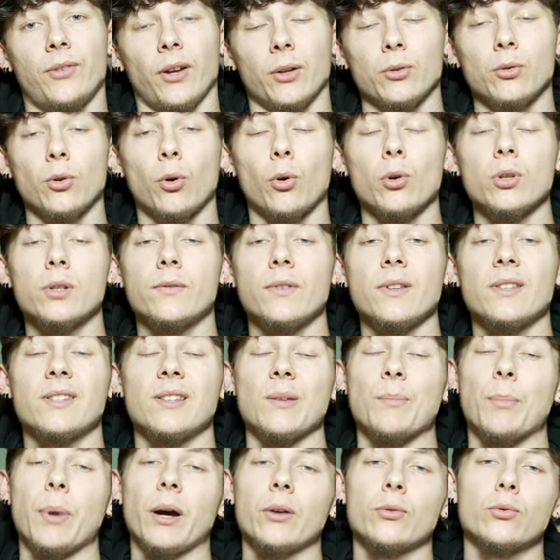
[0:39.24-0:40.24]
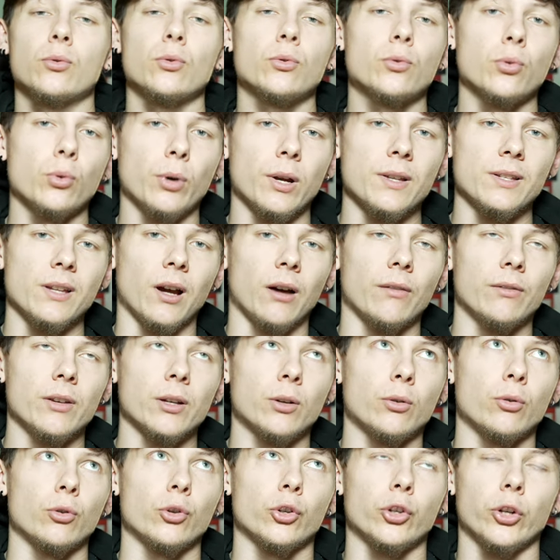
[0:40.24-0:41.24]
Faire du crossfit, c'est pas du tout réservé
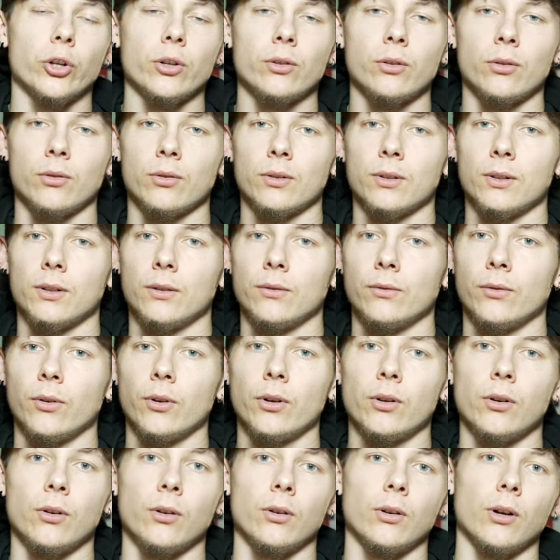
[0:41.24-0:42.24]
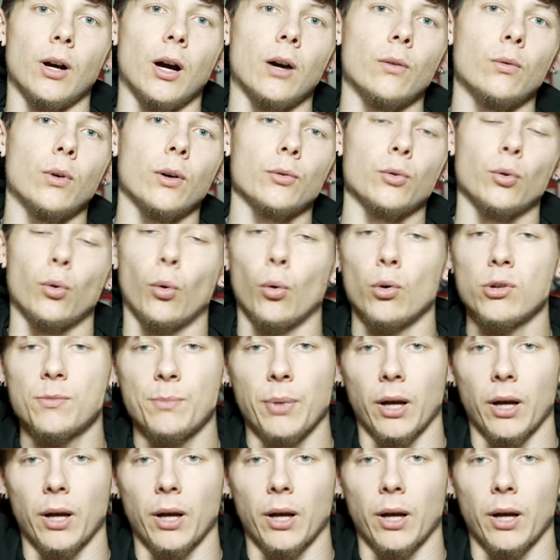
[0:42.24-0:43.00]
qu'aux jeunes qui veulent euh, avoir de grosses